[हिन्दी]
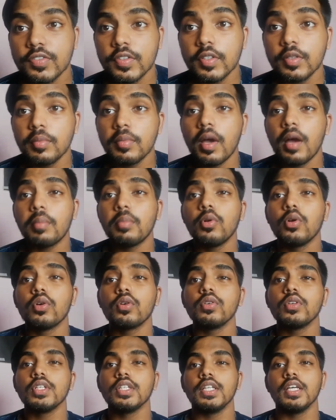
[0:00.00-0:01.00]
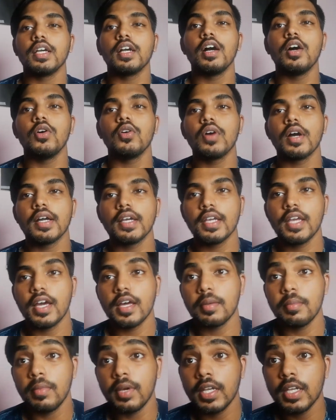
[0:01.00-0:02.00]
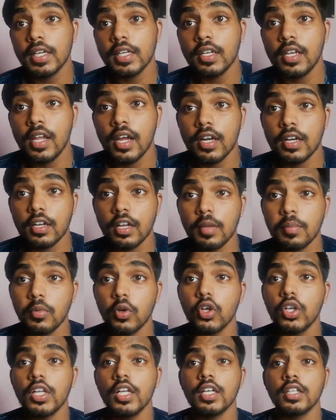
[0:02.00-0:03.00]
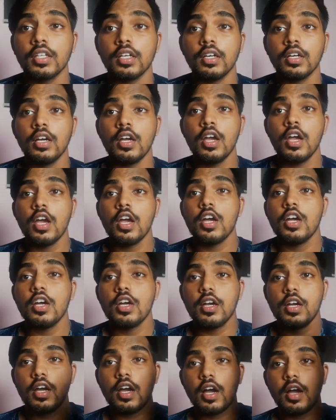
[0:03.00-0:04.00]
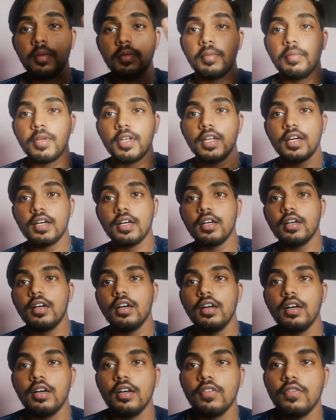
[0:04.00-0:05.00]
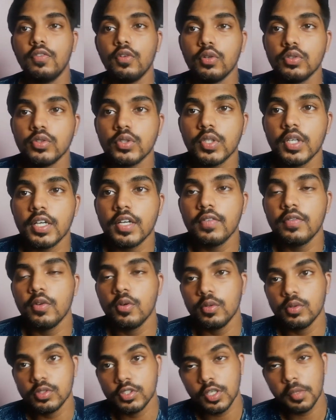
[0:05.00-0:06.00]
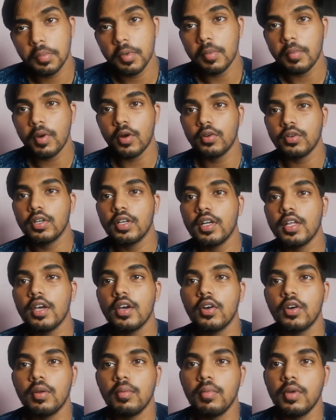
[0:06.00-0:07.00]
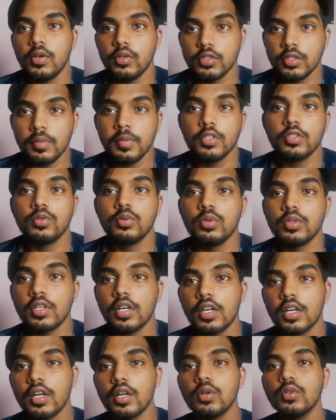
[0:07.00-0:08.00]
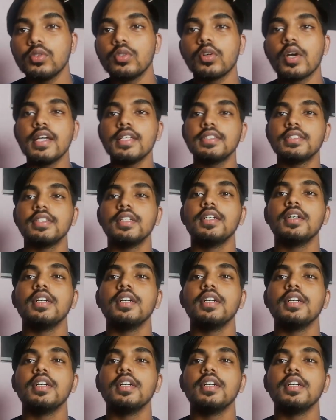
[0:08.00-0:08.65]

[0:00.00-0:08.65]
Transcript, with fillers: वीडियो में आप लोगों ने देखा होगा कि यार मैंने एक नया ट्राईपॉड लिया था अभी मेरा फ़ोन जो है वो उसी पे माउंटेड है और मैं उसी पे शूट कर रहा हूँ तो गाइस